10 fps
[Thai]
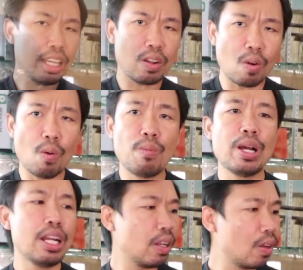ได้โคเป
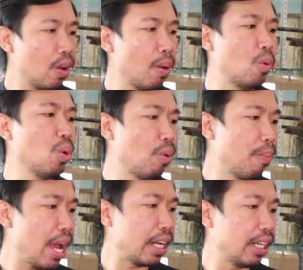อร์แล้วก็ครอบคลุม
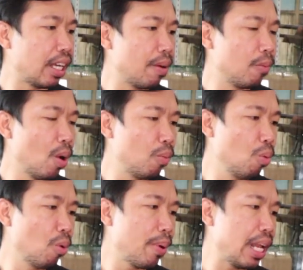มากๆเลยนะครับครอบ
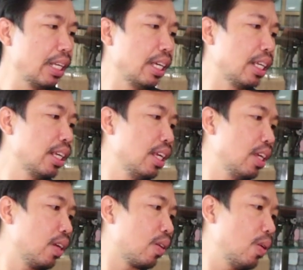คลุมมากๆเลย
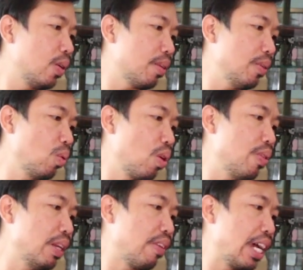ก็จะมีหูก
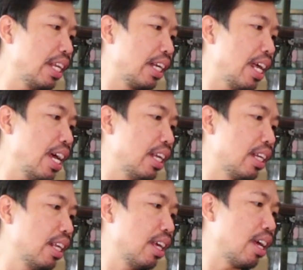วินมาให้ทางด้าน
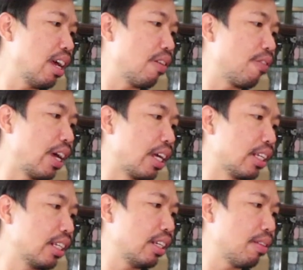ฝั่ง
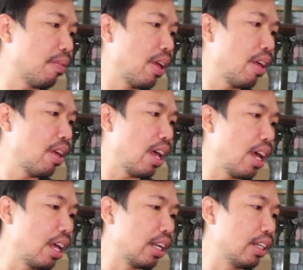
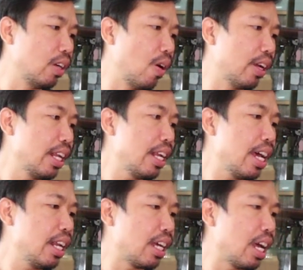หลอดด้านห
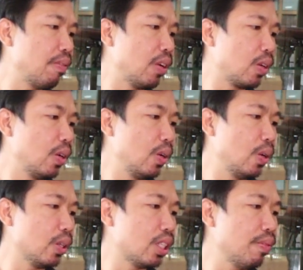น้านะครับ แล้วก็
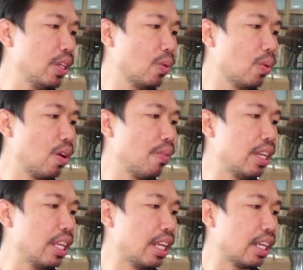จะมีหงกระ
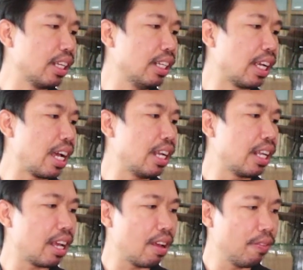วินอีก1อัน
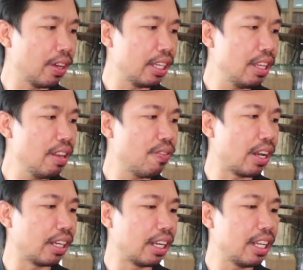นะครับ ไว้ที่
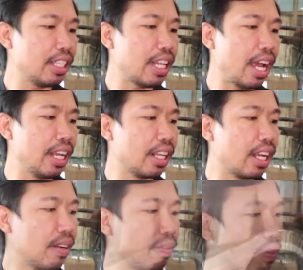ฝั่งทางด้านซ้ายนะครับ